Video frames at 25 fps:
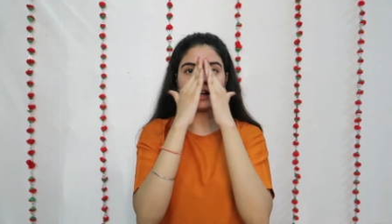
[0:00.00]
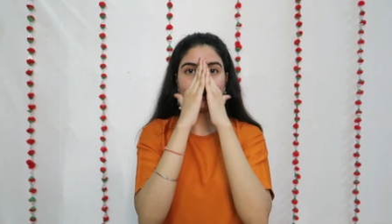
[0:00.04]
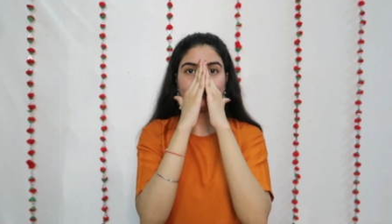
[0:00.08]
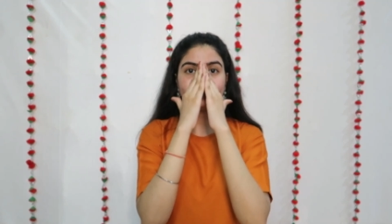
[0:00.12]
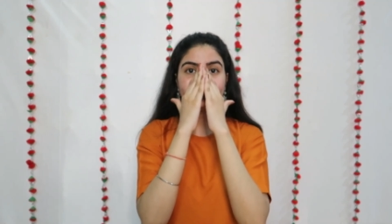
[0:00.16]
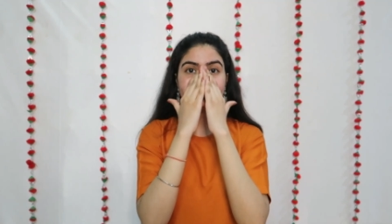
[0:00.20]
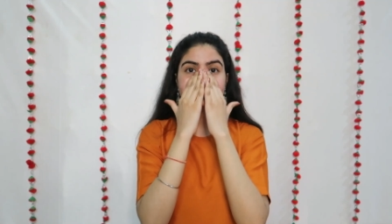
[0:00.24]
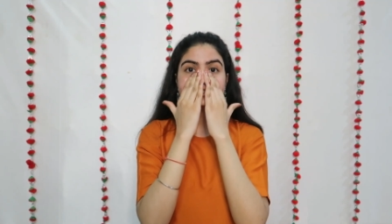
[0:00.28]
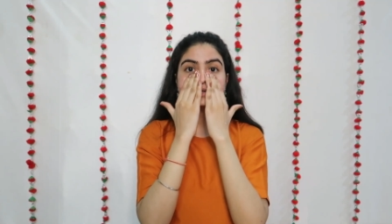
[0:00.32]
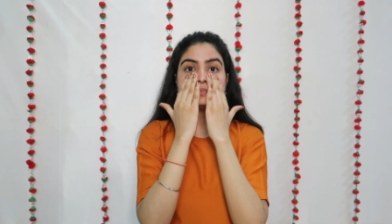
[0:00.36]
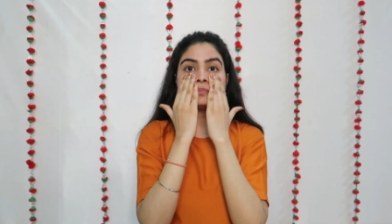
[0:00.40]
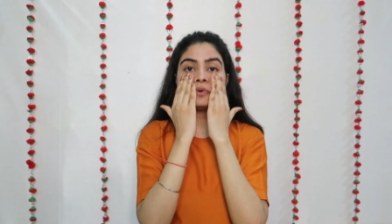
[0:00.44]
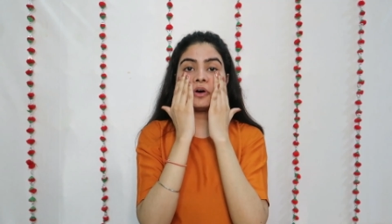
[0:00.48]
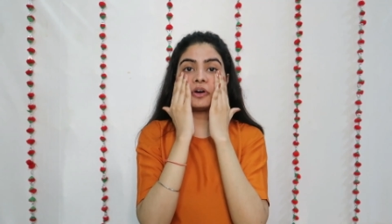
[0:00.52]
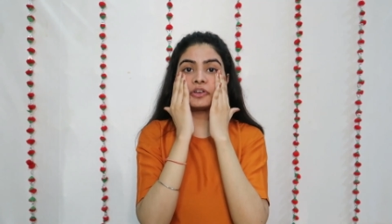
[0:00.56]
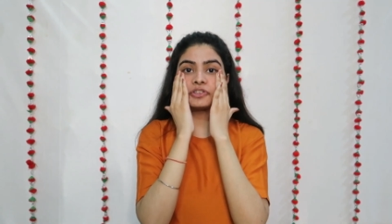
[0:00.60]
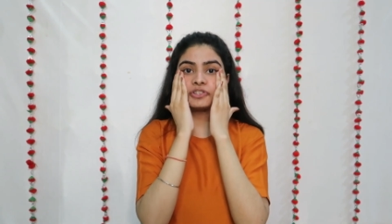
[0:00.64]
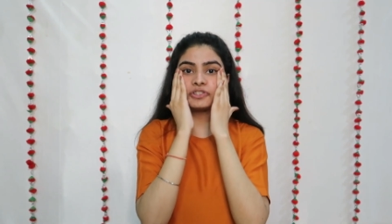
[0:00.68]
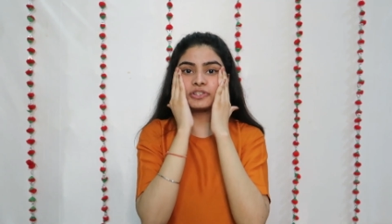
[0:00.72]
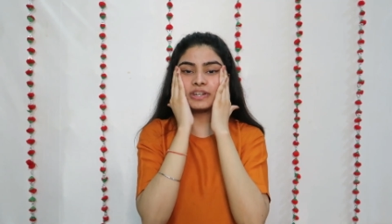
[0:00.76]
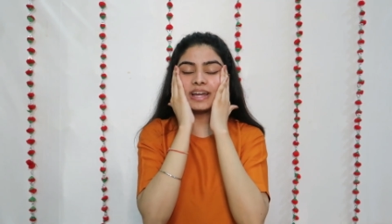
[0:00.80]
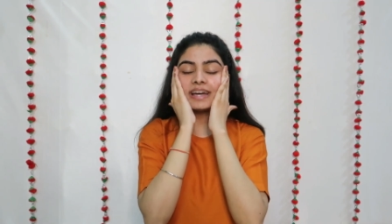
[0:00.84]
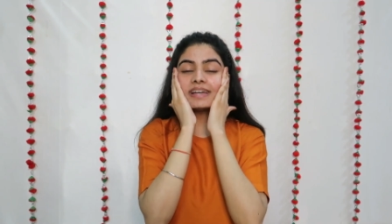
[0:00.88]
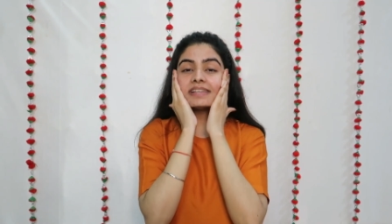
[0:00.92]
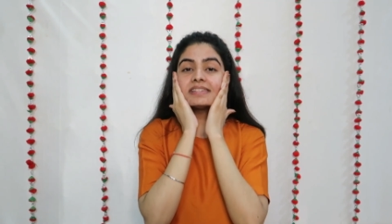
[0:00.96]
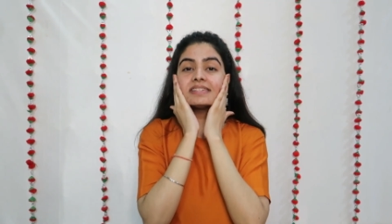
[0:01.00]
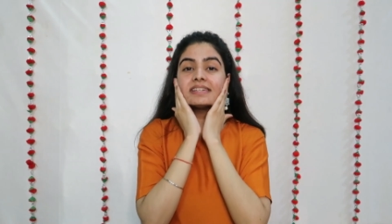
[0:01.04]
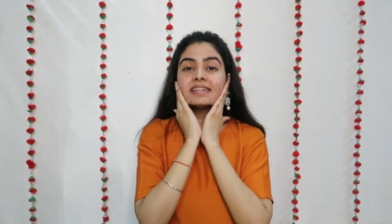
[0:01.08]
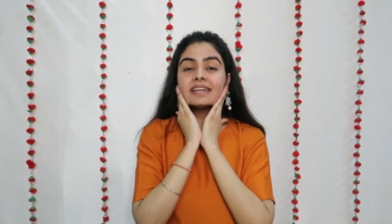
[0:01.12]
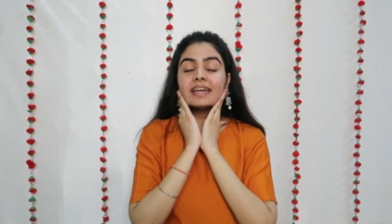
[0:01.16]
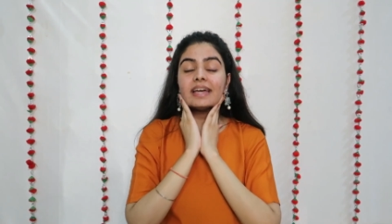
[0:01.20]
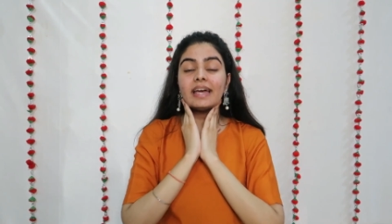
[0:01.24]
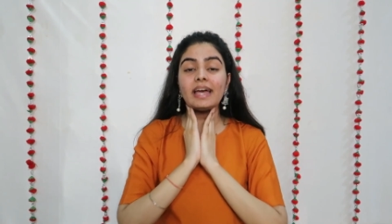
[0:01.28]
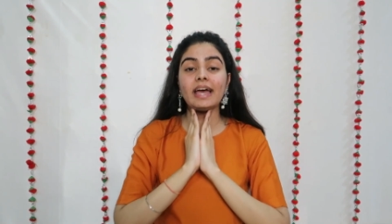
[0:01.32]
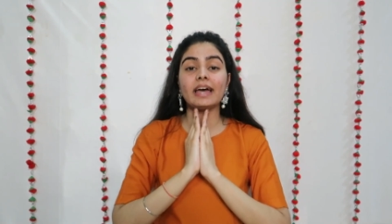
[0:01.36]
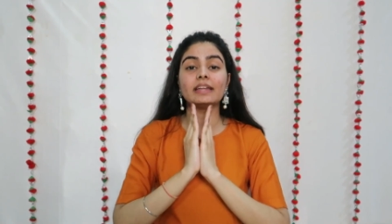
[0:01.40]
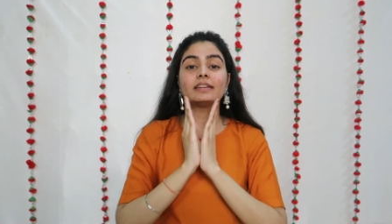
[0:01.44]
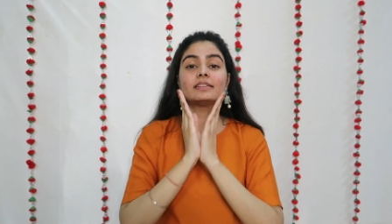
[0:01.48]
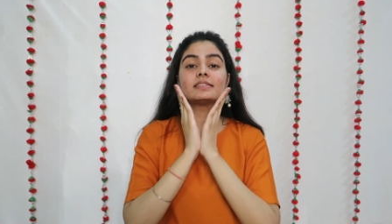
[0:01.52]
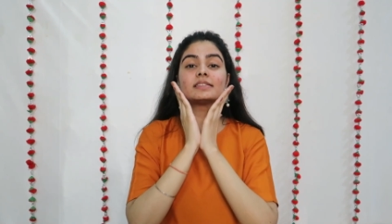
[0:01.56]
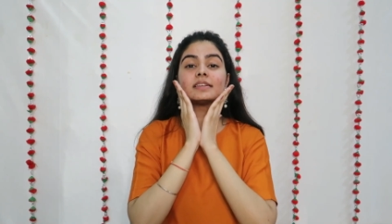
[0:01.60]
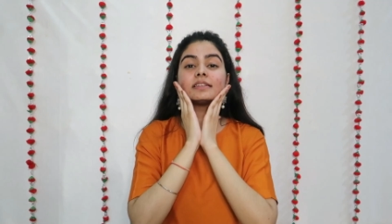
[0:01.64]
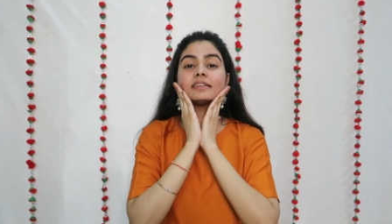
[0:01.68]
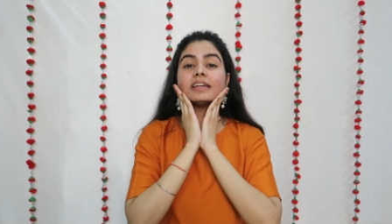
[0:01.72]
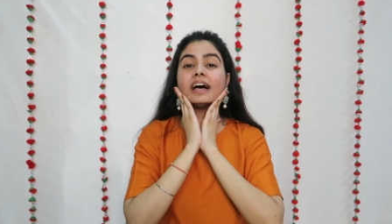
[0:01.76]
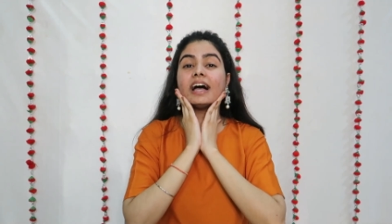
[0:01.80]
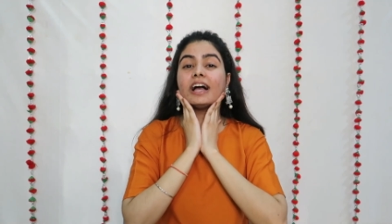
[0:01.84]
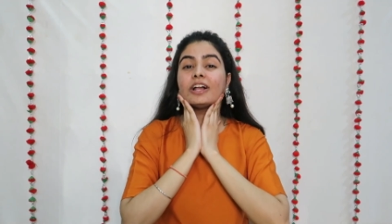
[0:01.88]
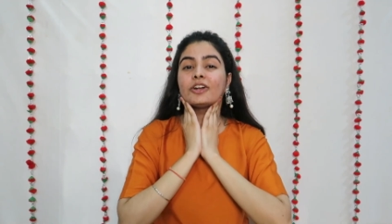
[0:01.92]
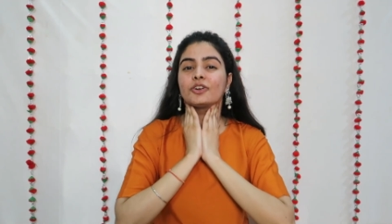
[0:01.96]
काफी अच्छा मॉइस्चराइजिंग है एंड
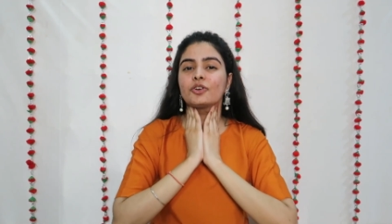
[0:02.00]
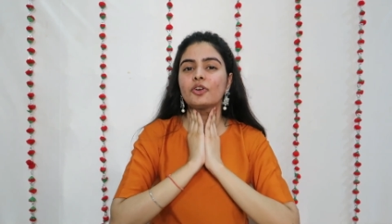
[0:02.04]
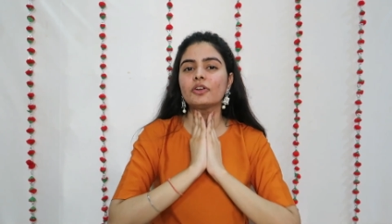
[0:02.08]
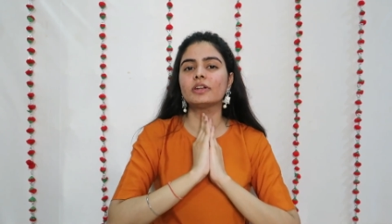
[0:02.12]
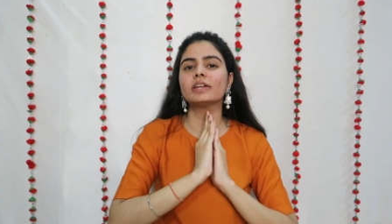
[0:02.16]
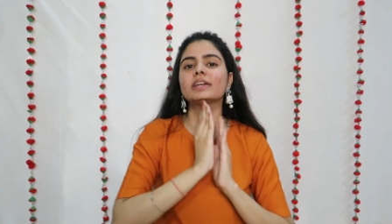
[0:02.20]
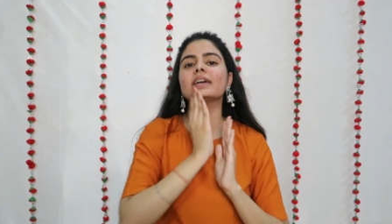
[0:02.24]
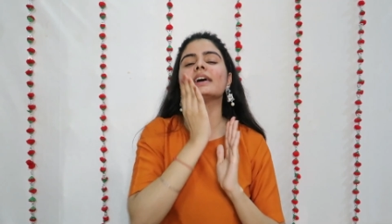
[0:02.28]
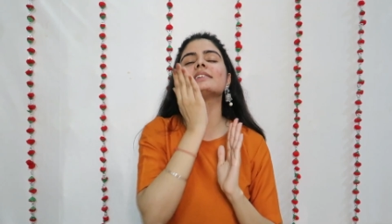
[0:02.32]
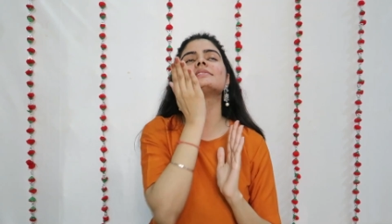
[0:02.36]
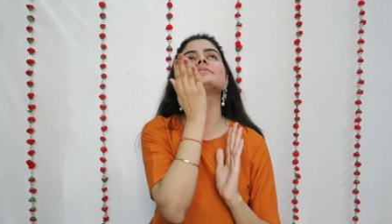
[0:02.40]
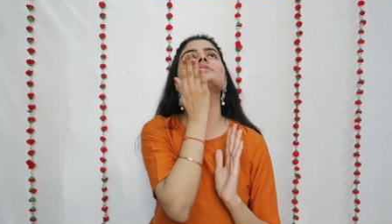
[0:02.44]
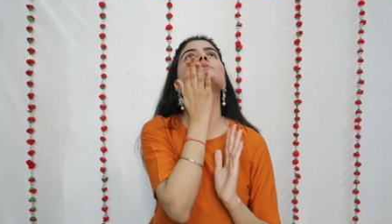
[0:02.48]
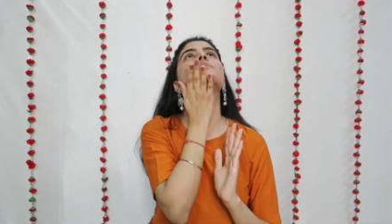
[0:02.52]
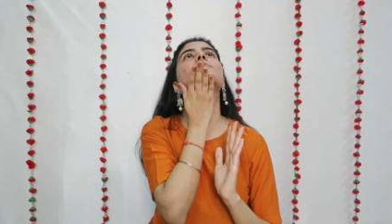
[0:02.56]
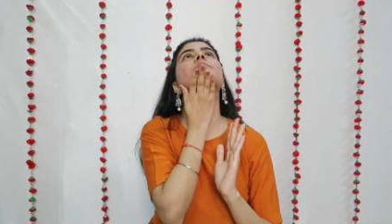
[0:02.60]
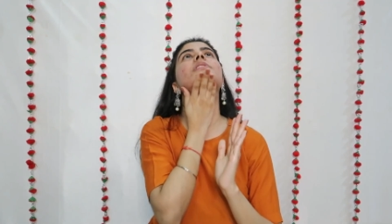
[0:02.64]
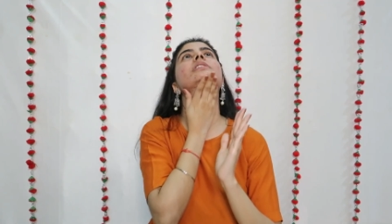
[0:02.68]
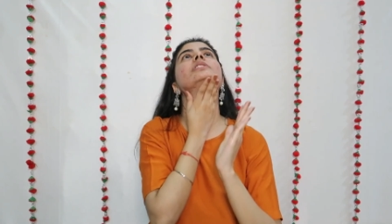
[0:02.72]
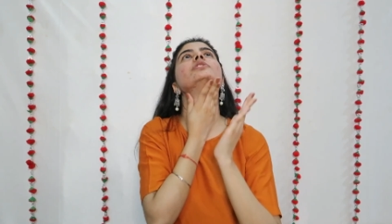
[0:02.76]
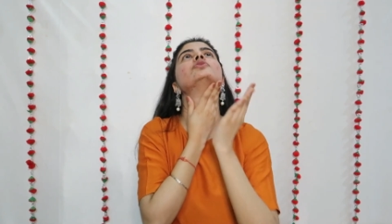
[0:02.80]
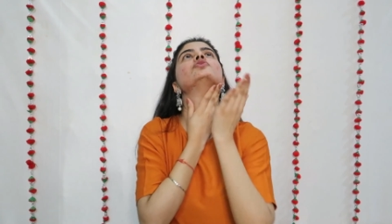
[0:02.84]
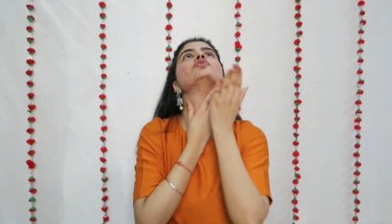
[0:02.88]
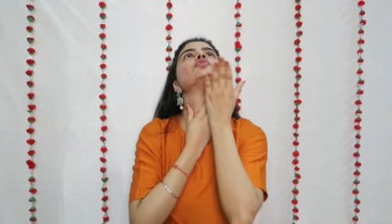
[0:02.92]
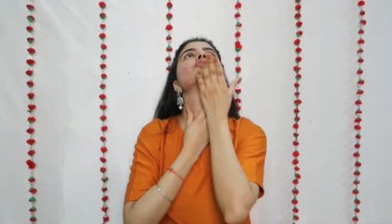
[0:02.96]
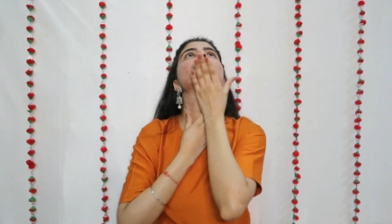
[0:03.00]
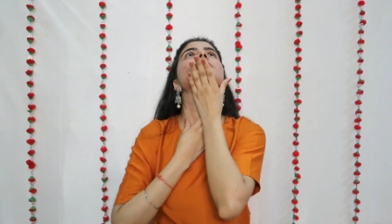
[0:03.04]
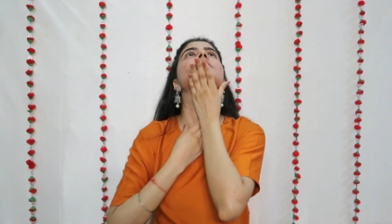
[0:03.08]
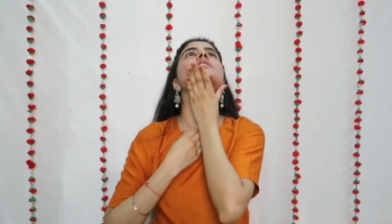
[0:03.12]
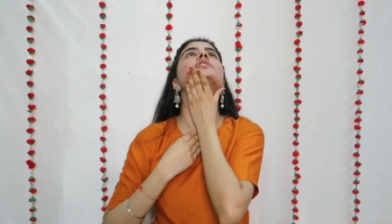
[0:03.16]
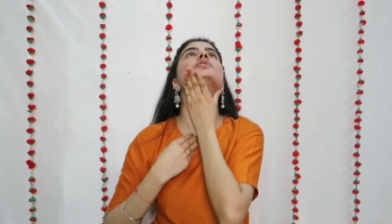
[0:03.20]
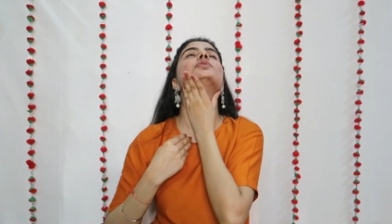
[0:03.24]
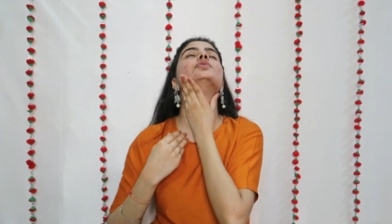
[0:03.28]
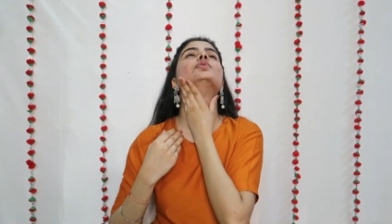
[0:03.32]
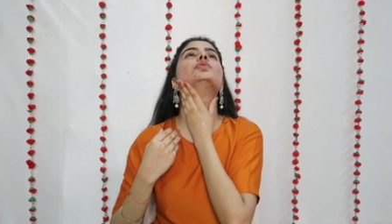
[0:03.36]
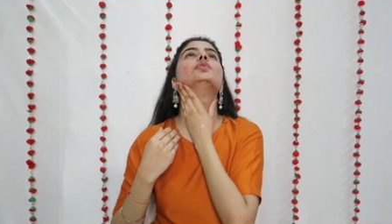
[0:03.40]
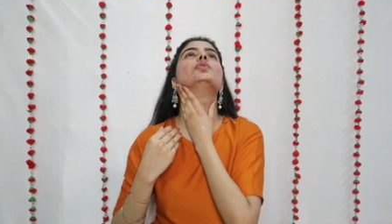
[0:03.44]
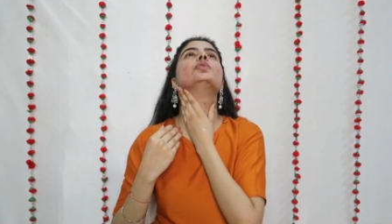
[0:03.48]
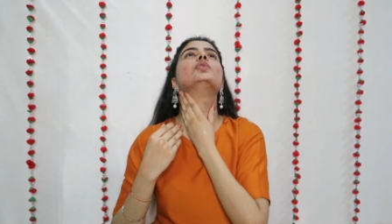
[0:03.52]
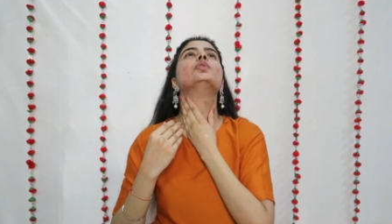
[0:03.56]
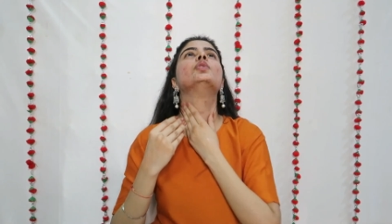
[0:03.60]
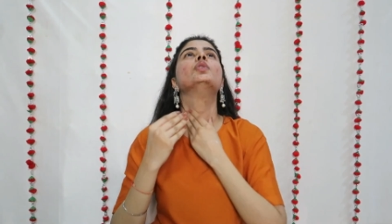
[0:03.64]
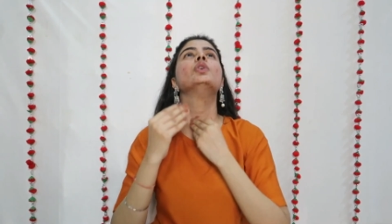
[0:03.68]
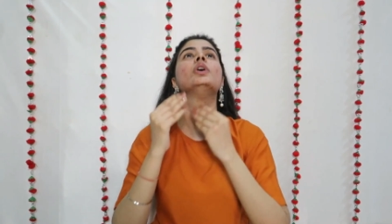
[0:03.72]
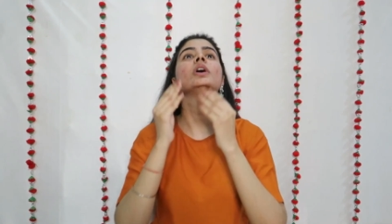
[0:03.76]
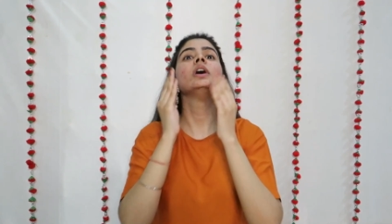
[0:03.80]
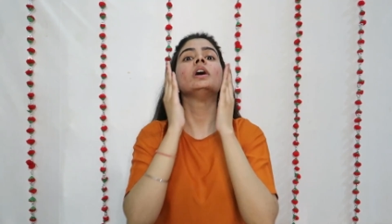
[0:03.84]
इसके अंदर हाइड्रॉनिक एसिड भी है जो स्किन को